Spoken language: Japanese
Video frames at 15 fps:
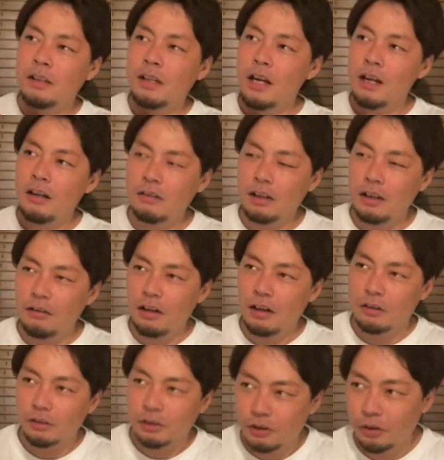キャラクターの
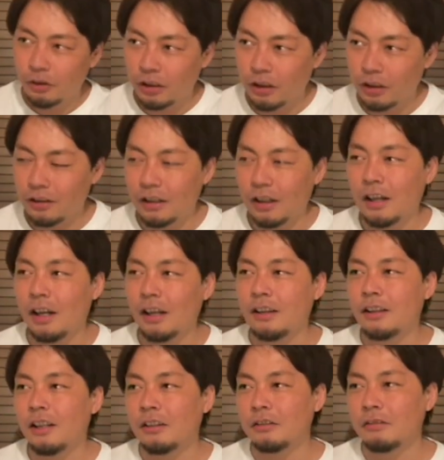中の一人が飼っ
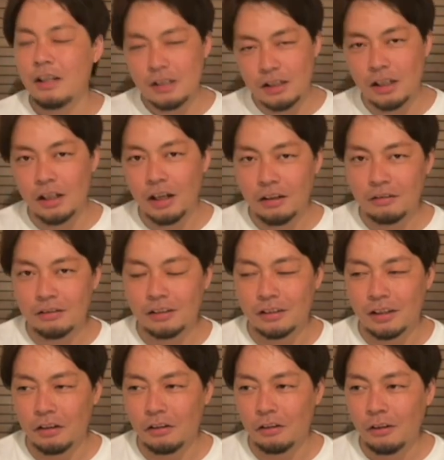てるワンちゃんがいるんで
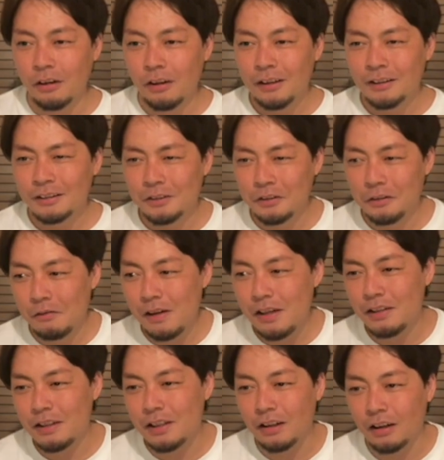すけど、その
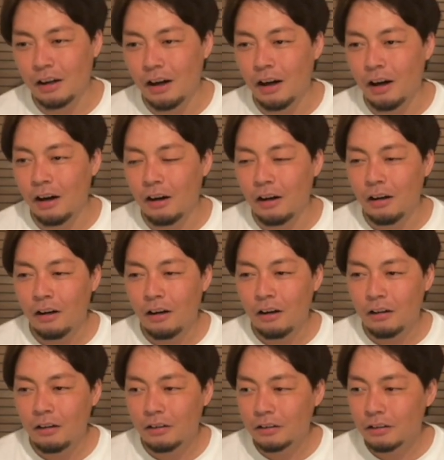ワンちゃんが、
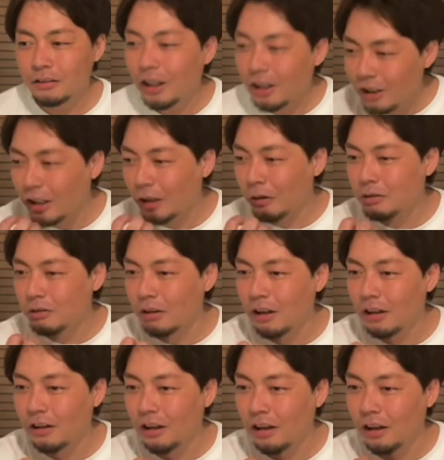何かを
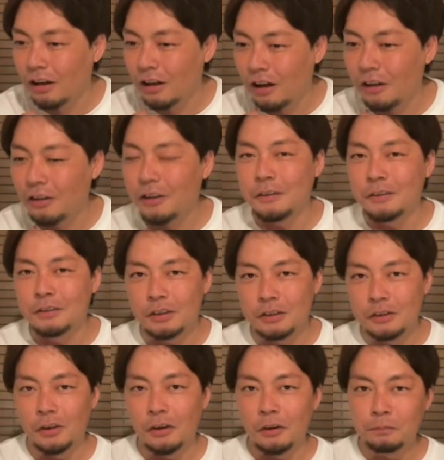加えて帰ってくるんで
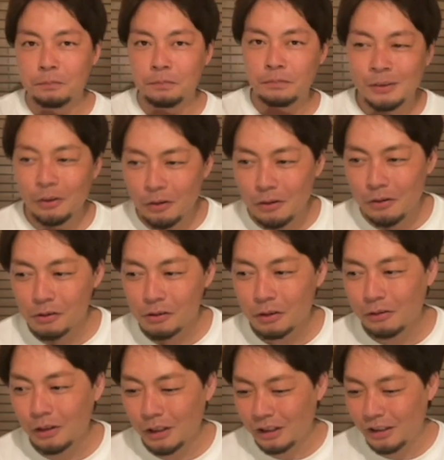すよ。そ
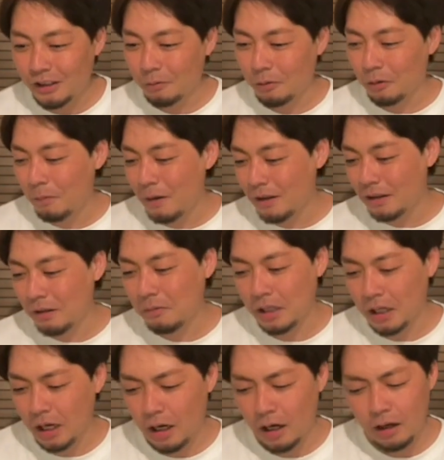の加えてきたものをパッて見
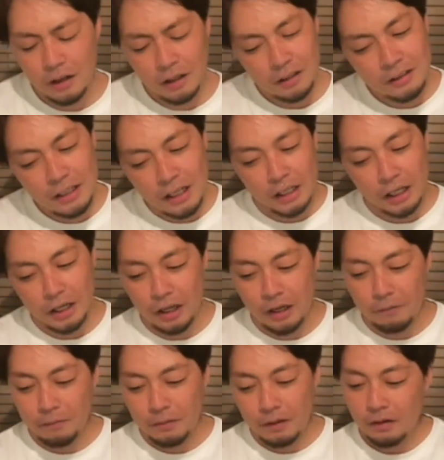たら、なんか
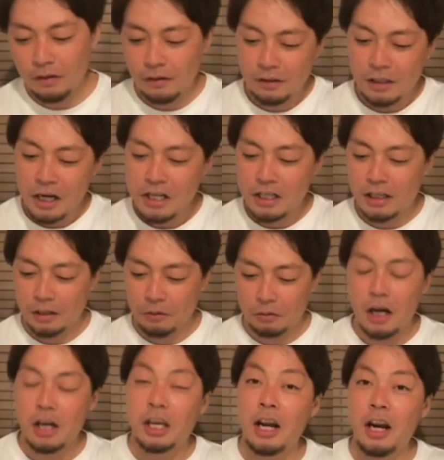ね、何かの
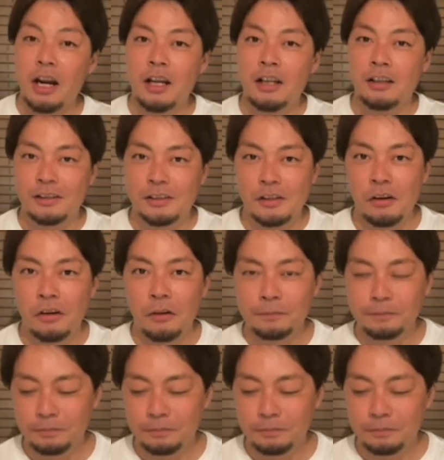かけらなんですよ。